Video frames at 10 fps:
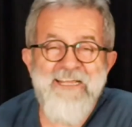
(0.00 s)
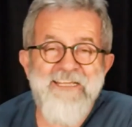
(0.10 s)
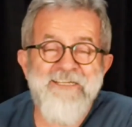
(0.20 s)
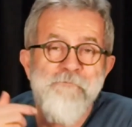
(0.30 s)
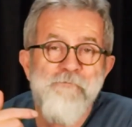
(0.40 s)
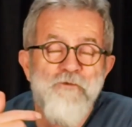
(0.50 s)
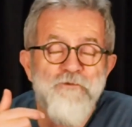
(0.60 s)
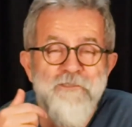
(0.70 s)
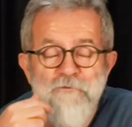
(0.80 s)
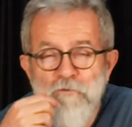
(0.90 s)
yani Ekrem
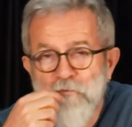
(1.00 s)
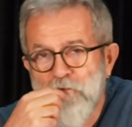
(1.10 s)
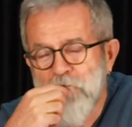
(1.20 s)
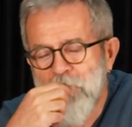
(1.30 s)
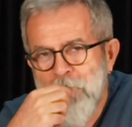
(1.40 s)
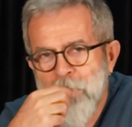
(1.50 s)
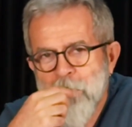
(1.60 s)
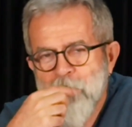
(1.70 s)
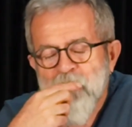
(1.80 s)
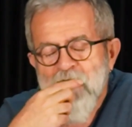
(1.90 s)
İmamoğlu ile görüşüyor
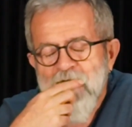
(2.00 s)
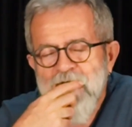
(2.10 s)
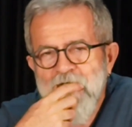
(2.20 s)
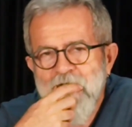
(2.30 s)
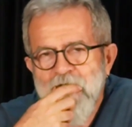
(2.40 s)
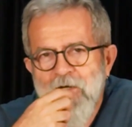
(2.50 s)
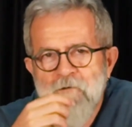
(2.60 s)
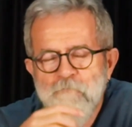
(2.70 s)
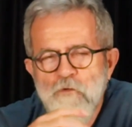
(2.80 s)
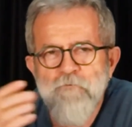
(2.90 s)
ee,
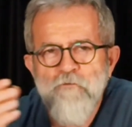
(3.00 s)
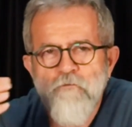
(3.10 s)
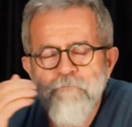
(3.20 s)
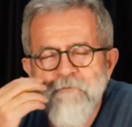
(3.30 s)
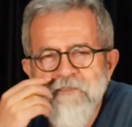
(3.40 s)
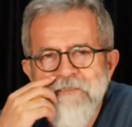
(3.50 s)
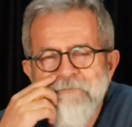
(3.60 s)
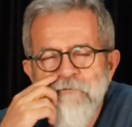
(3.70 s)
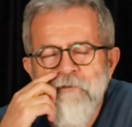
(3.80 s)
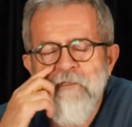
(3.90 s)
ama böyle bir konuşma
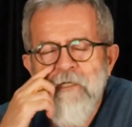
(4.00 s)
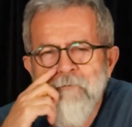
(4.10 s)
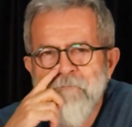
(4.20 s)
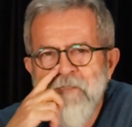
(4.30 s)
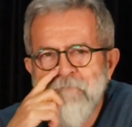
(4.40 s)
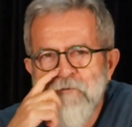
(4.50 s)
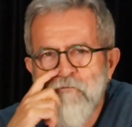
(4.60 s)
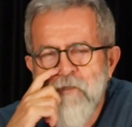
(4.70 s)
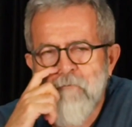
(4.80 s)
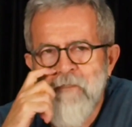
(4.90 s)
geçmiyor. Ama benim de
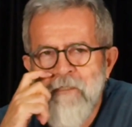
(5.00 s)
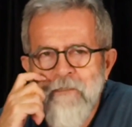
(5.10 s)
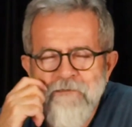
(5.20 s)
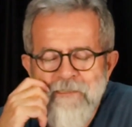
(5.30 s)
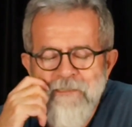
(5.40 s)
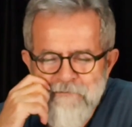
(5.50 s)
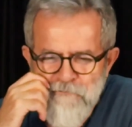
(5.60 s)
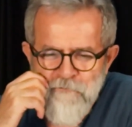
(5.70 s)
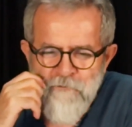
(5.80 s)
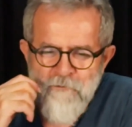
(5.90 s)
kulağıma geldi
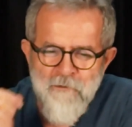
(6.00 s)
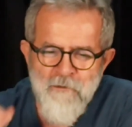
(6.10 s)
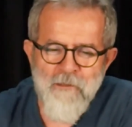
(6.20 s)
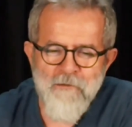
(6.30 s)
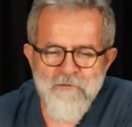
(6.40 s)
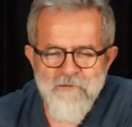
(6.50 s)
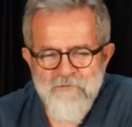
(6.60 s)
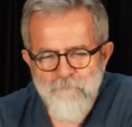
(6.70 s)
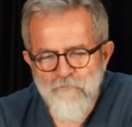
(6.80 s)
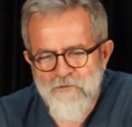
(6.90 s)
diyor.
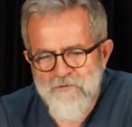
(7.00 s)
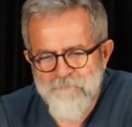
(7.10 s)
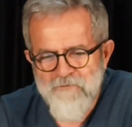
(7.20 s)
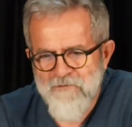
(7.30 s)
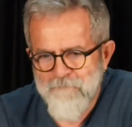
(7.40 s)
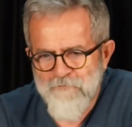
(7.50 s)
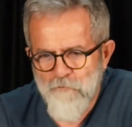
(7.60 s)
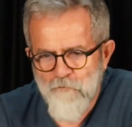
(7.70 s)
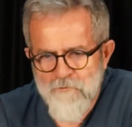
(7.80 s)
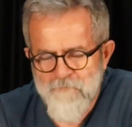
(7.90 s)
Arkadaşlar bunların hepsi nabız
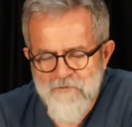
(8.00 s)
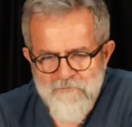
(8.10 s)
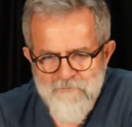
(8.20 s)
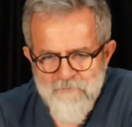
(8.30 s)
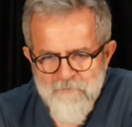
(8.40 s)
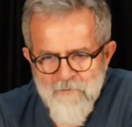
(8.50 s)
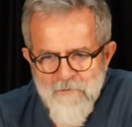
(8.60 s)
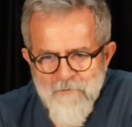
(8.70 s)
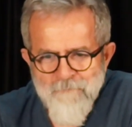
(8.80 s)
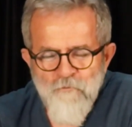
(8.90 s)
yoklamaktır.
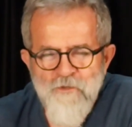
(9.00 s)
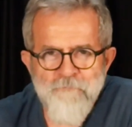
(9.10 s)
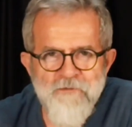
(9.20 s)
Muharrem